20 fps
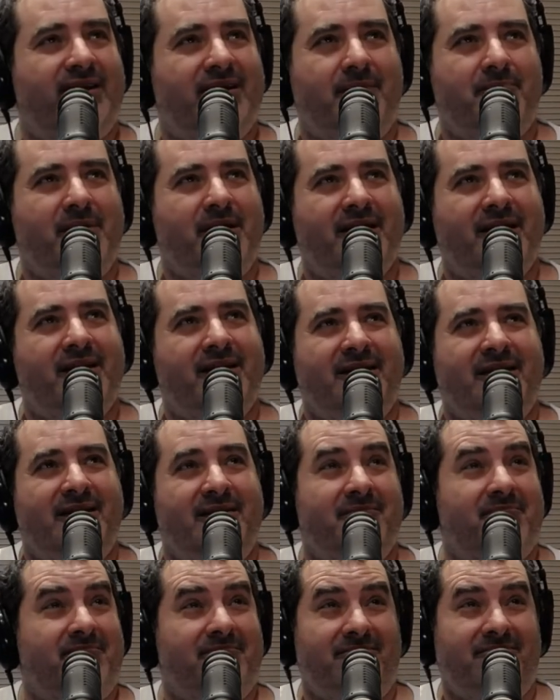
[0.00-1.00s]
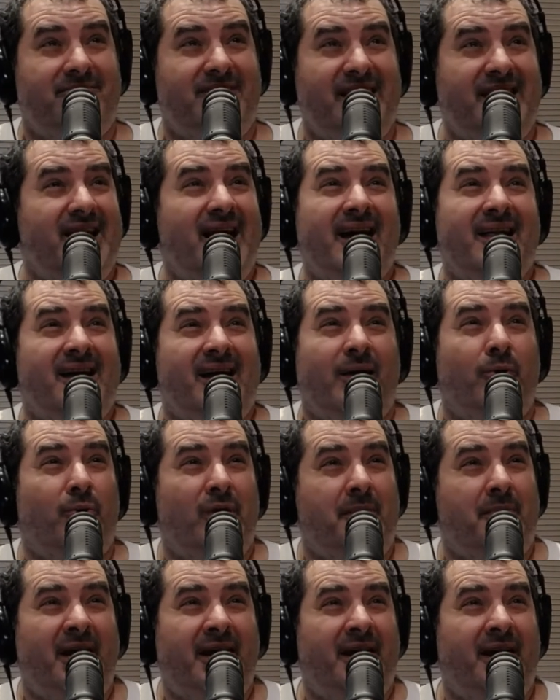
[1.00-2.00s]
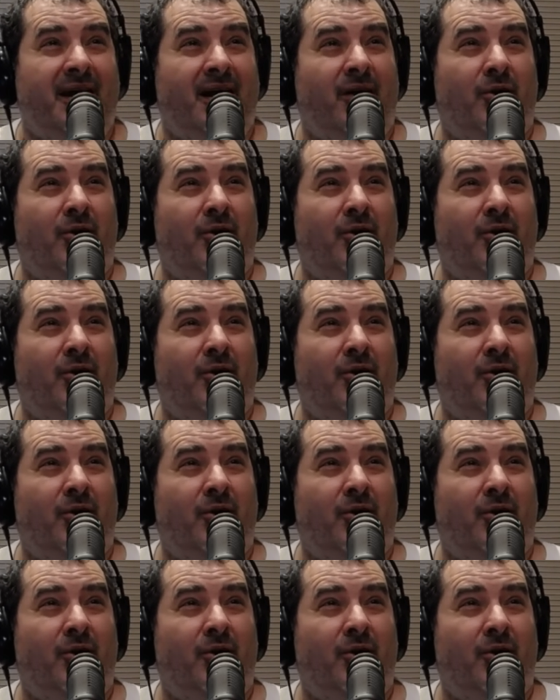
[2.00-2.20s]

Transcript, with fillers: también y ligada de alguna manera.